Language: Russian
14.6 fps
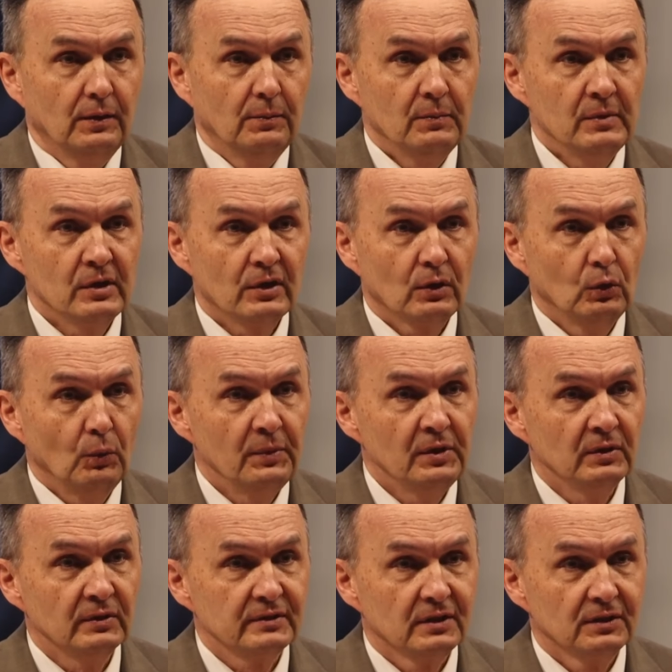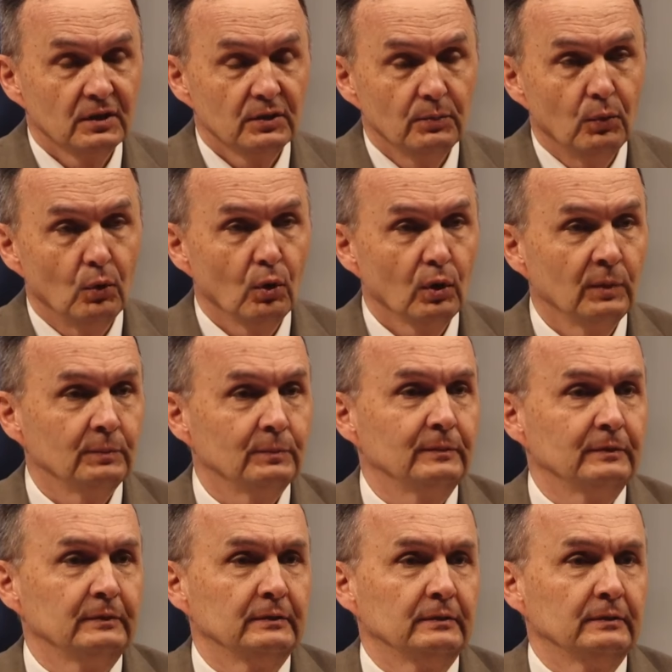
мир глумился над Богом,